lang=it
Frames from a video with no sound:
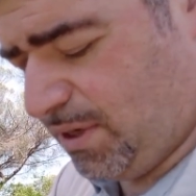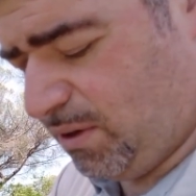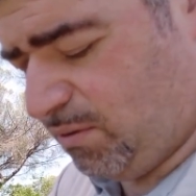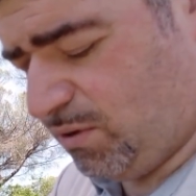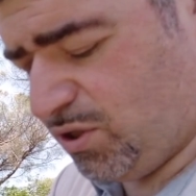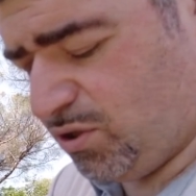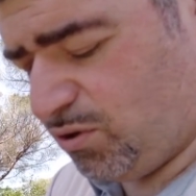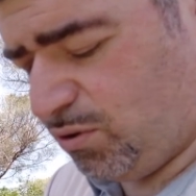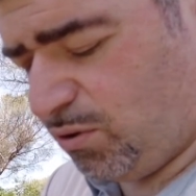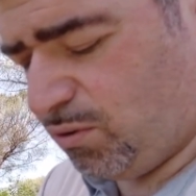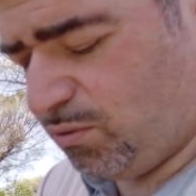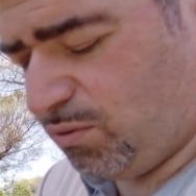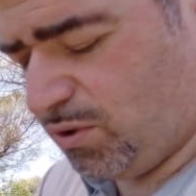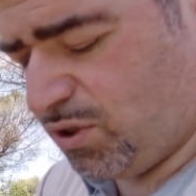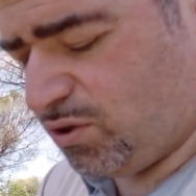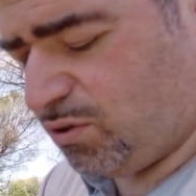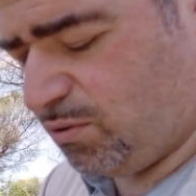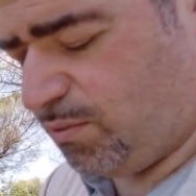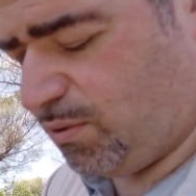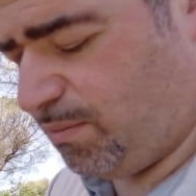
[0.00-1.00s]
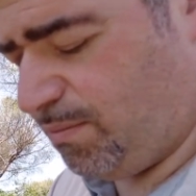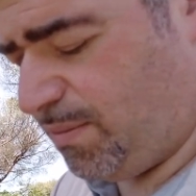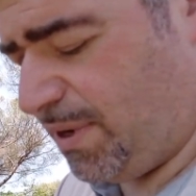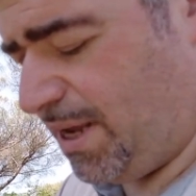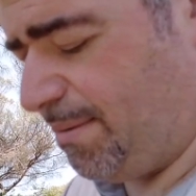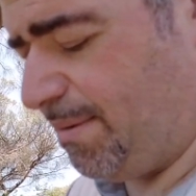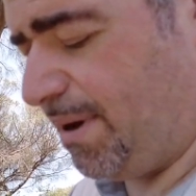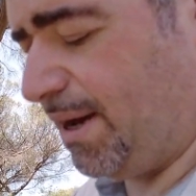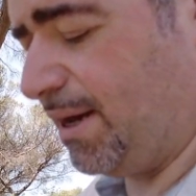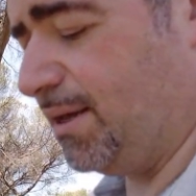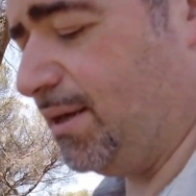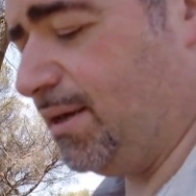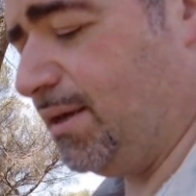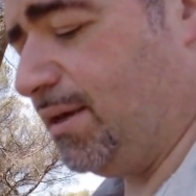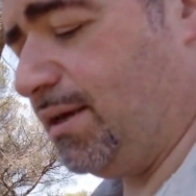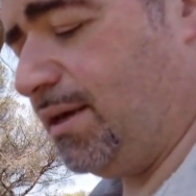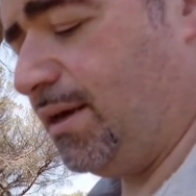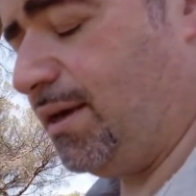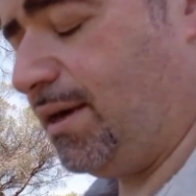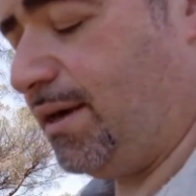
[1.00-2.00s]
questo, questo problema
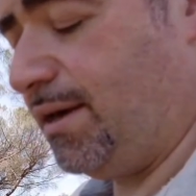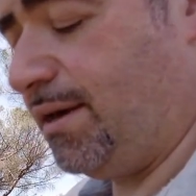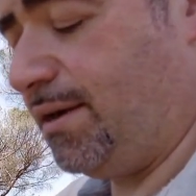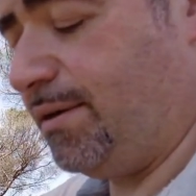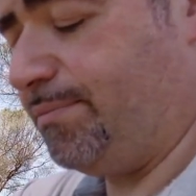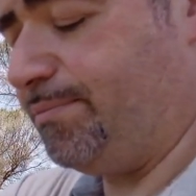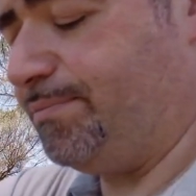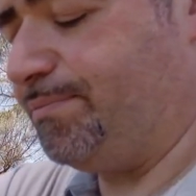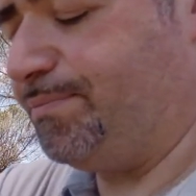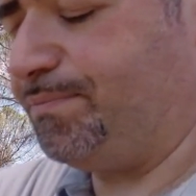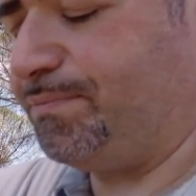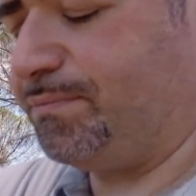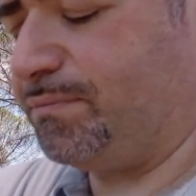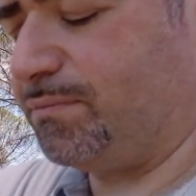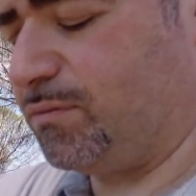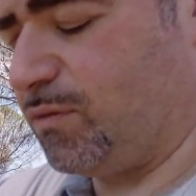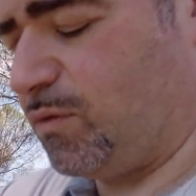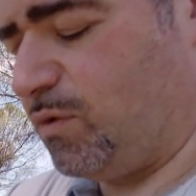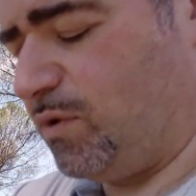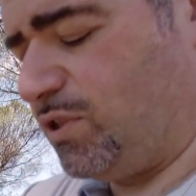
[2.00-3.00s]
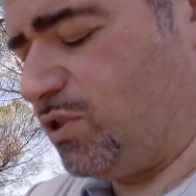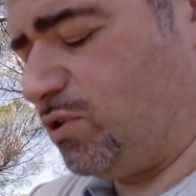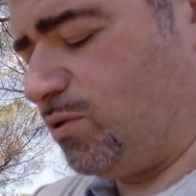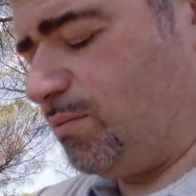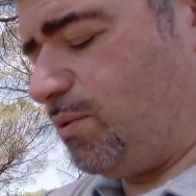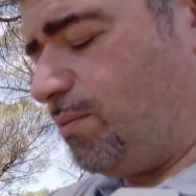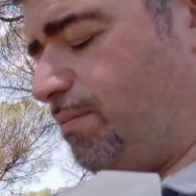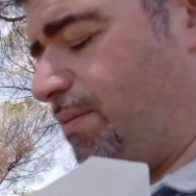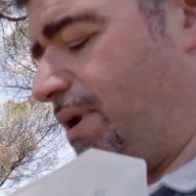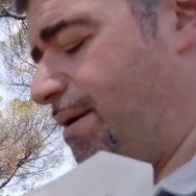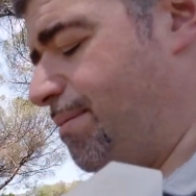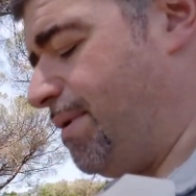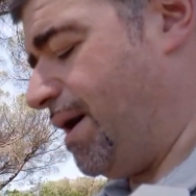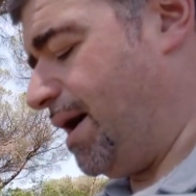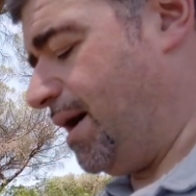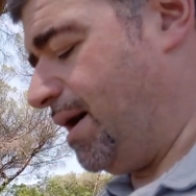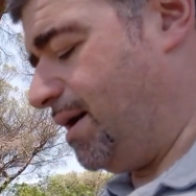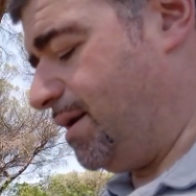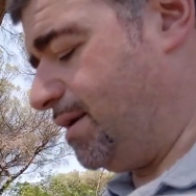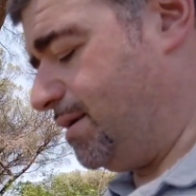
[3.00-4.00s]
ehm, questo
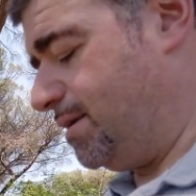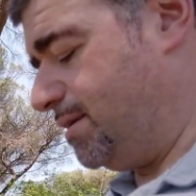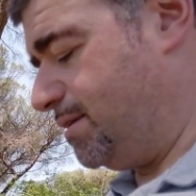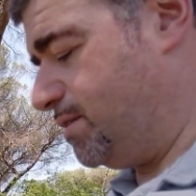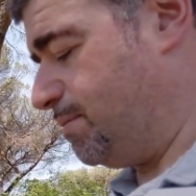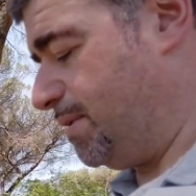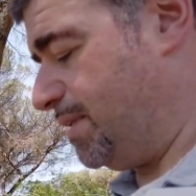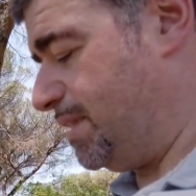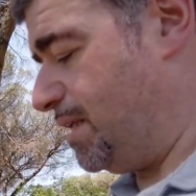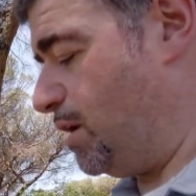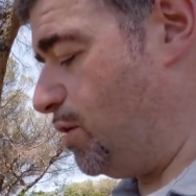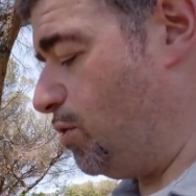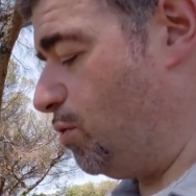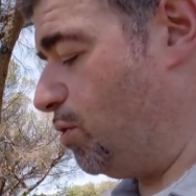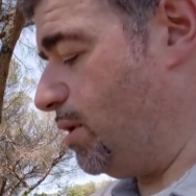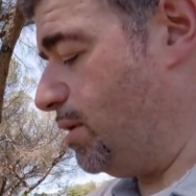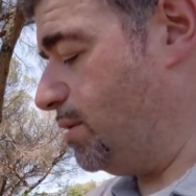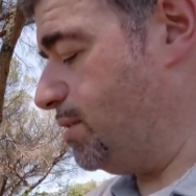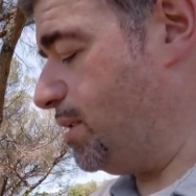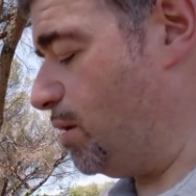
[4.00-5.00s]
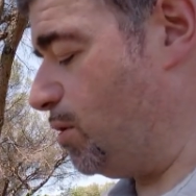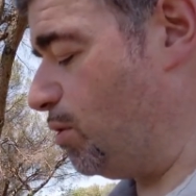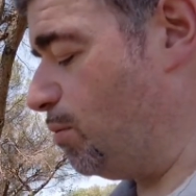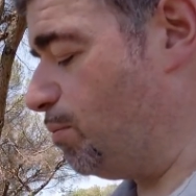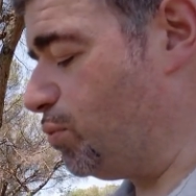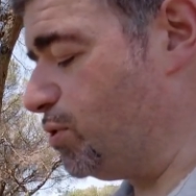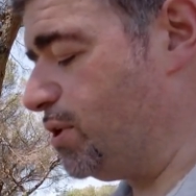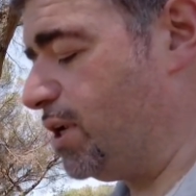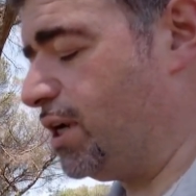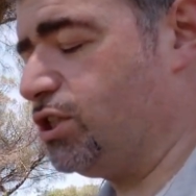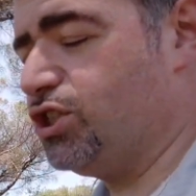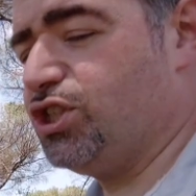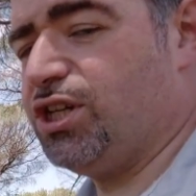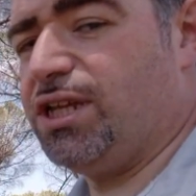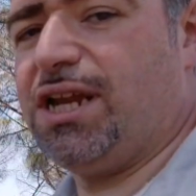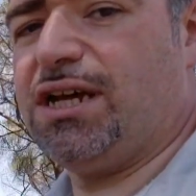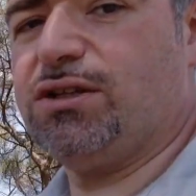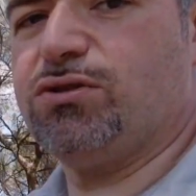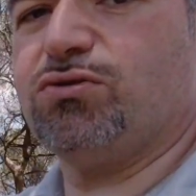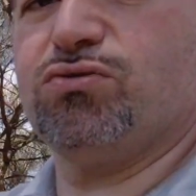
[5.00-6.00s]
problema eh, insomma, del, non, del, non, poter
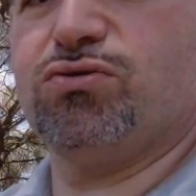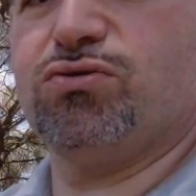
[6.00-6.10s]
accedere a